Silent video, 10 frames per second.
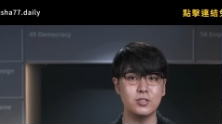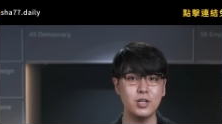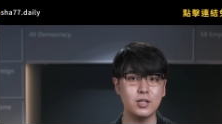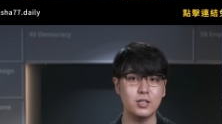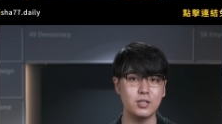的
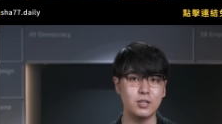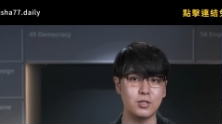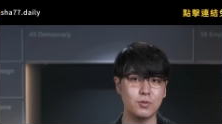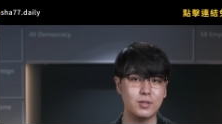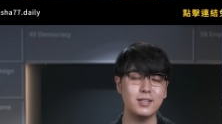任何人
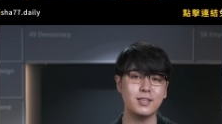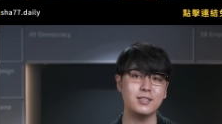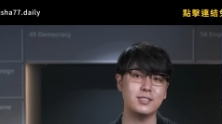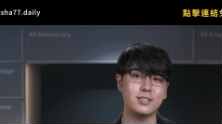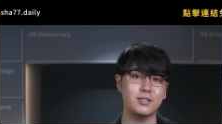都更
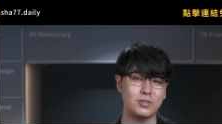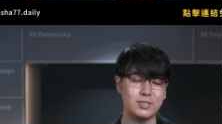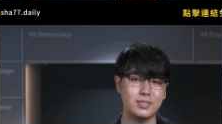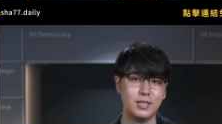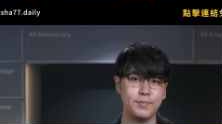贴心、更懂
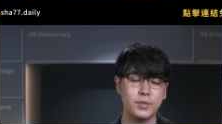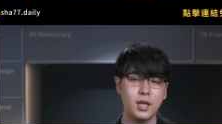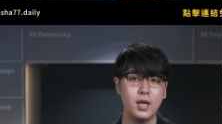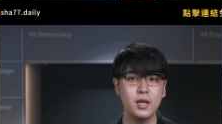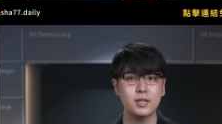自己。
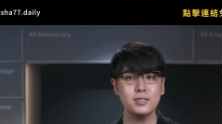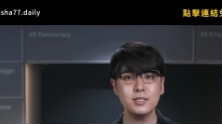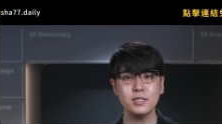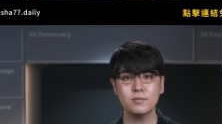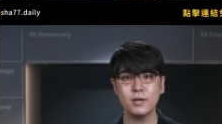科
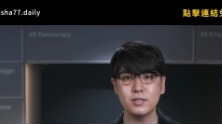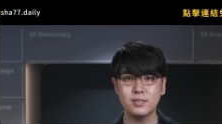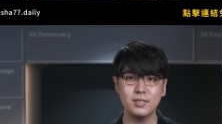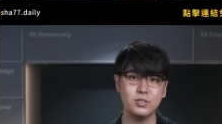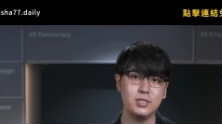技电子报的
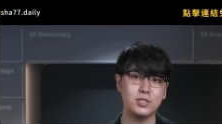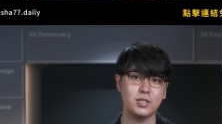资深记